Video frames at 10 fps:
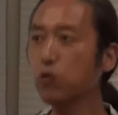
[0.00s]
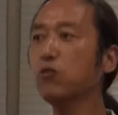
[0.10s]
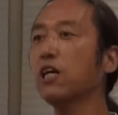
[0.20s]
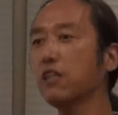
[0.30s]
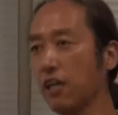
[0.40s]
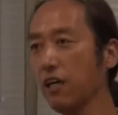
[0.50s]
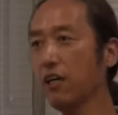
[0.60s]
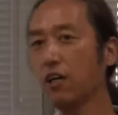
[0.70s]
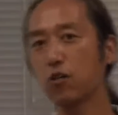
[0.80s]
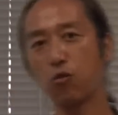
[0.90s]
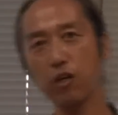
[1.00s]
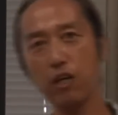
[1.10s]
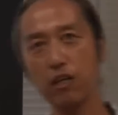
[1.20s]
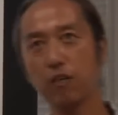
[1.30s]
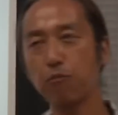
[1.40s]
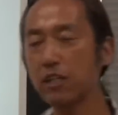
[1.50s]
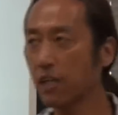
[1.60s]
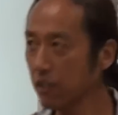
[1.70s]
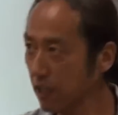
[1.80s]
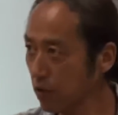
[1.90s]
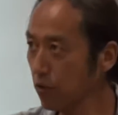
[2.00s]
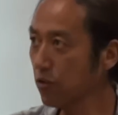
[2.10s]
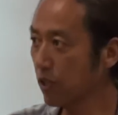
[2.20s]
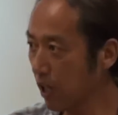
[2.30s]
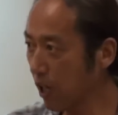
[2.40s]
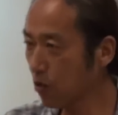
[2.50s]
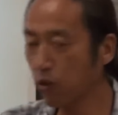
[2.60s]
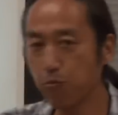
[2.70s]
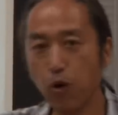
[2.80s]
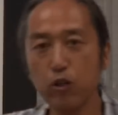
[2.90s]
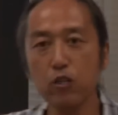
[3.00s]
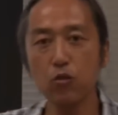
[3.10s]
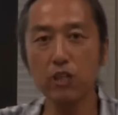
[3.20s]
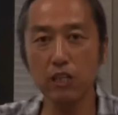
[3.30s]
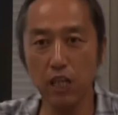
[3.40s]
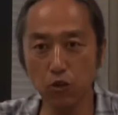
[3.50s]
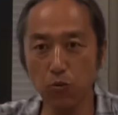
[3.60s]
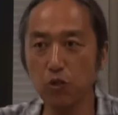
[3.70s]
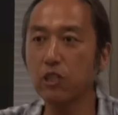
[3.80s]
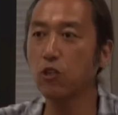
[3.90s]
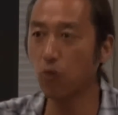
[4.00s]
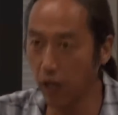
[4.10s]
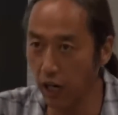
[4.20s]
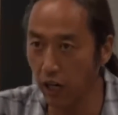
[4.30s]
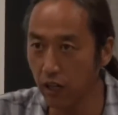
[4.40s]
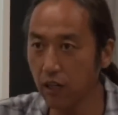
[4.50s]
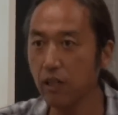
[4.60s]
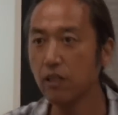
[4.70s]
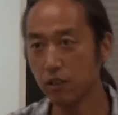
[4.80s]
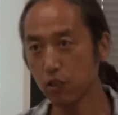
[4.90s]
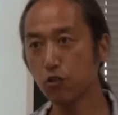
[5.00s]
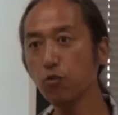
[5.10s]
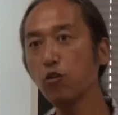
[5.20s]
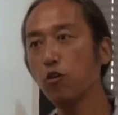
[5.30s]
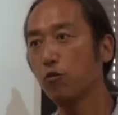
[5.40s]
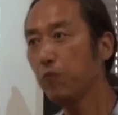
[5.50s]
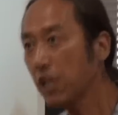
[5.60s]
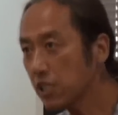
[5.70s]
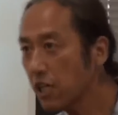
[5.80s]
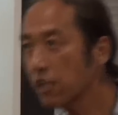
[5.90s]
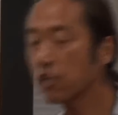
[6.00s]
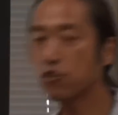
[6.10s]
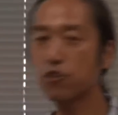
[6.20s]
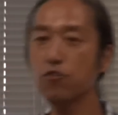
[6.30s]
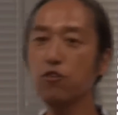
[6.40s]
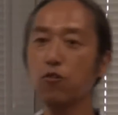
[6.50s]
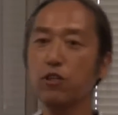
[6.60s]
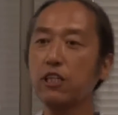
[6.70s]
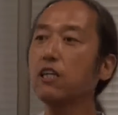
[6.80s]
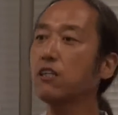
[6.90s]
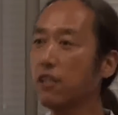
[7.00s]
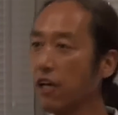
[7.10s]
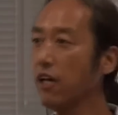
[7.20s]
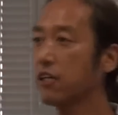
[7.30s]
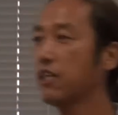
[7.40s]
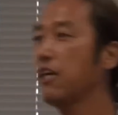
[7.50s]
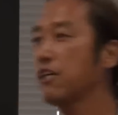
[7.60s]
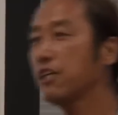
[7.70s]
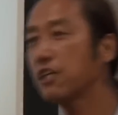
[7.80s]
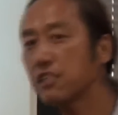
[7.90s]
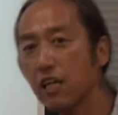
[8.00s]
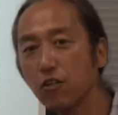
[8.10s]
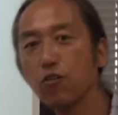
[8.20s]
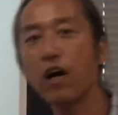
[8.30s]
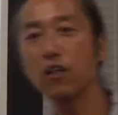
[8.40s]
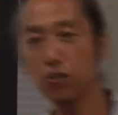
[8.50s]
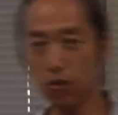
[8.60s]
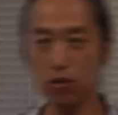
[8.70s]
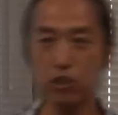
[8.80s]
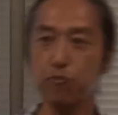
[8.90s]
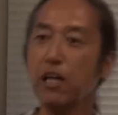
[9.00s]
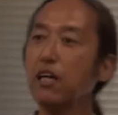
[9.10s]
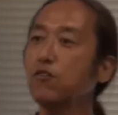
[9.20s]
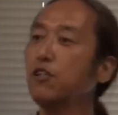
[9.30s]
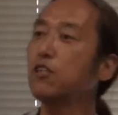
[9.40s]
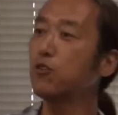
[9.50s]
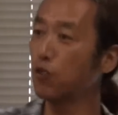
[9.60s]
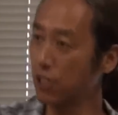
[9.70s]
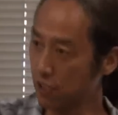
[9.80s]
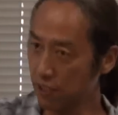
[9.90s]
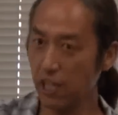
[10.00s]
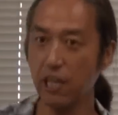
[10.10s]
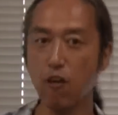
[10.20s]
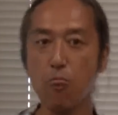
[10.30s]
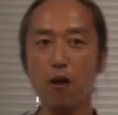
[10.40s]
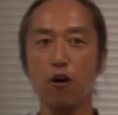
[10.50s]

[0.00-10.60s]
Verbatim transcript: 僕がねこれ学んだというかこれポイントだなと思ったのはそのミラさんが地球に降り立ってケーキ屋さんの後しばらく行くとですね